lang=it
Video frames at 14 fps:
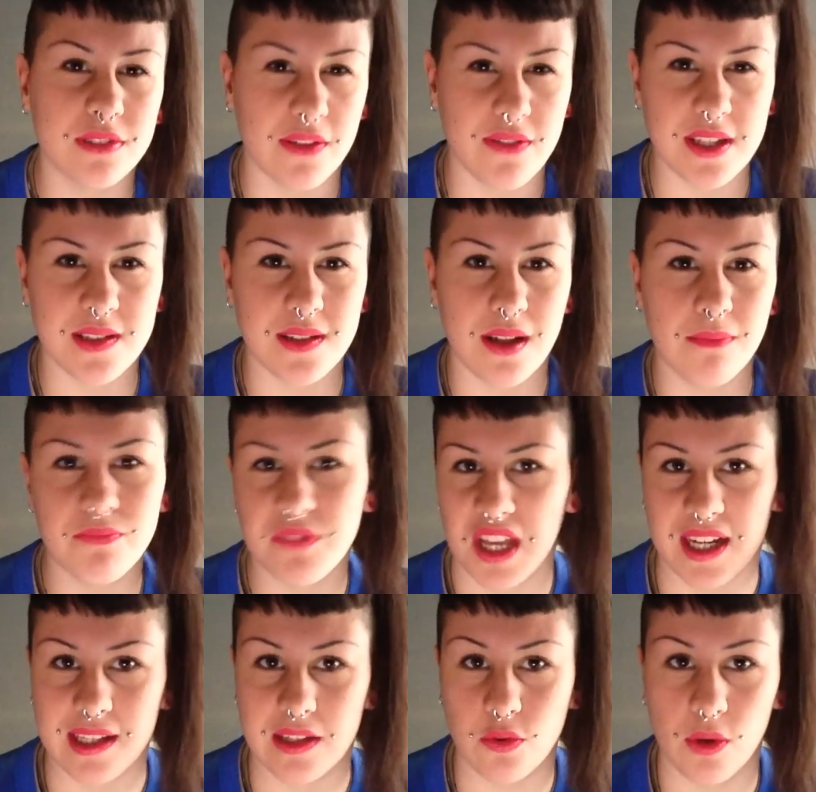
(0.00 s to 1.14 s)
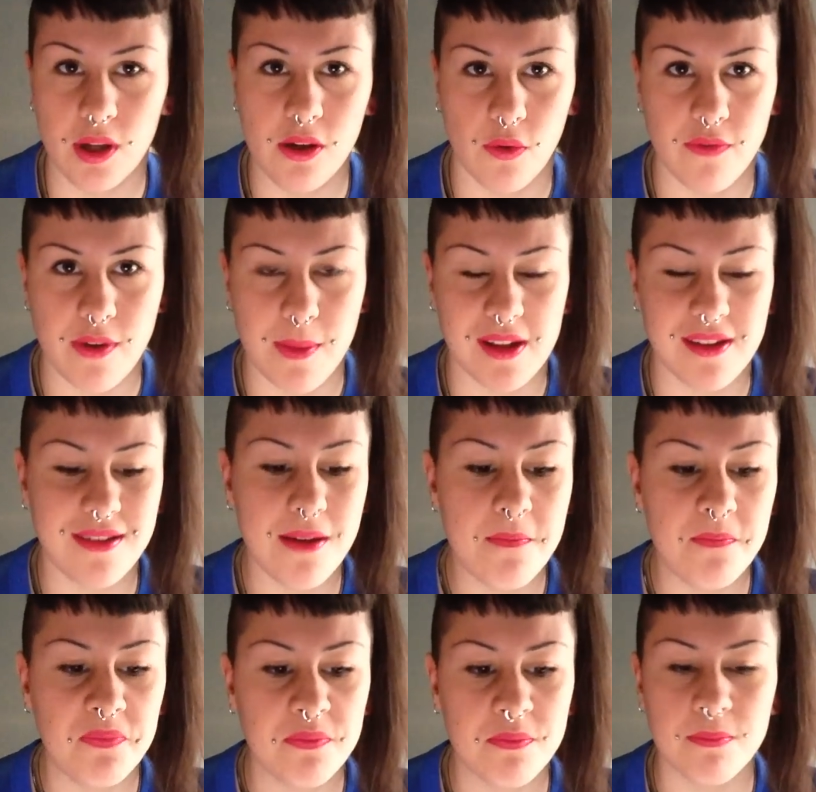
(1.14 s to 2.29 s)
da vista e anche da sole ovviamente,
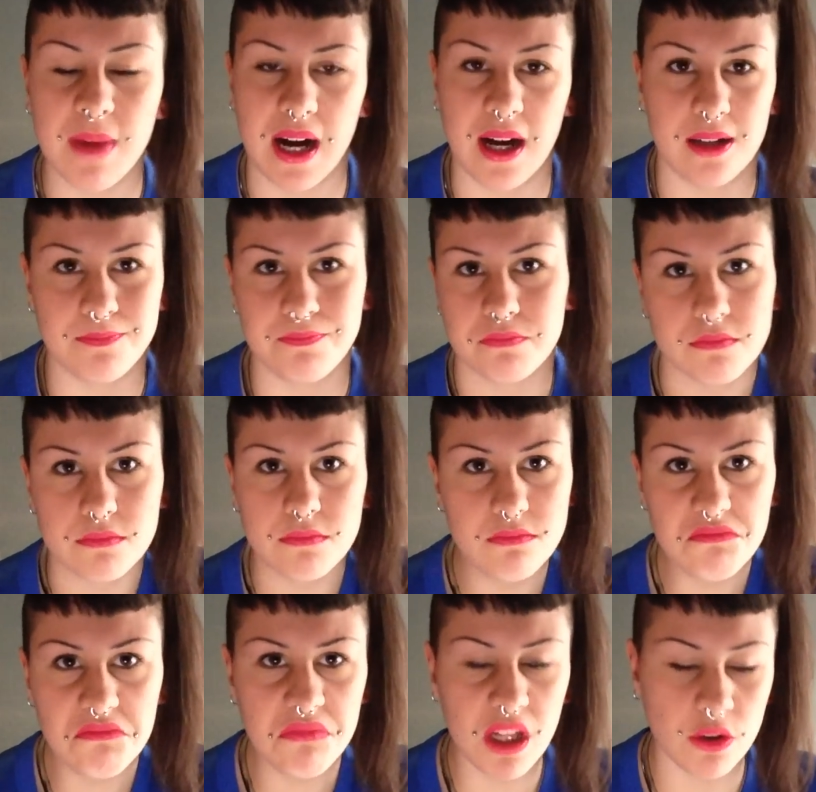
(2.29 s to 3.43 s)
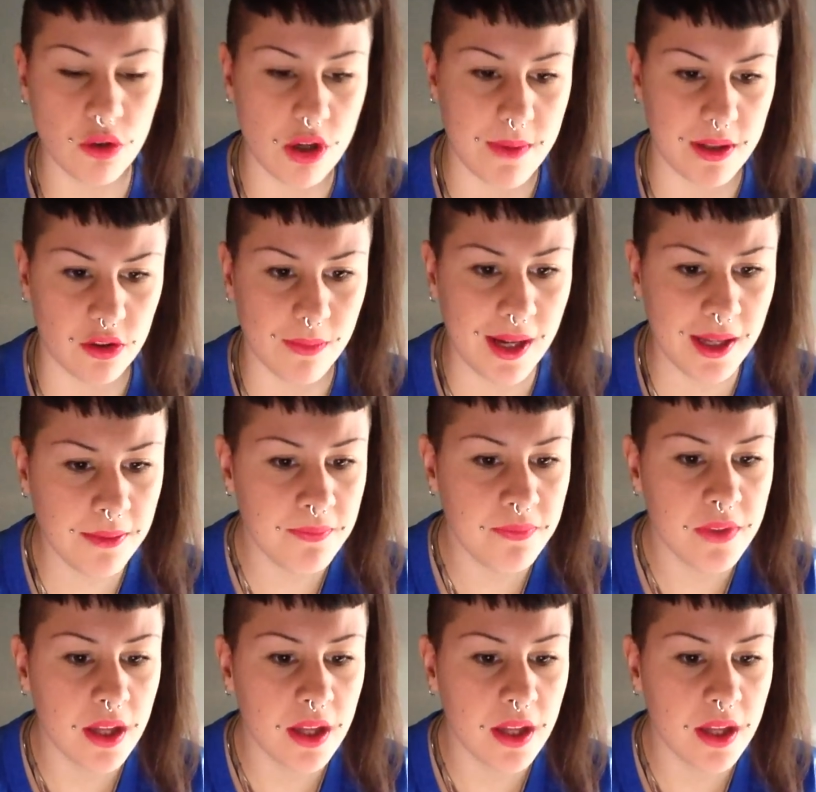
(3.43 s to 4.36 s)
ma non li metto mai.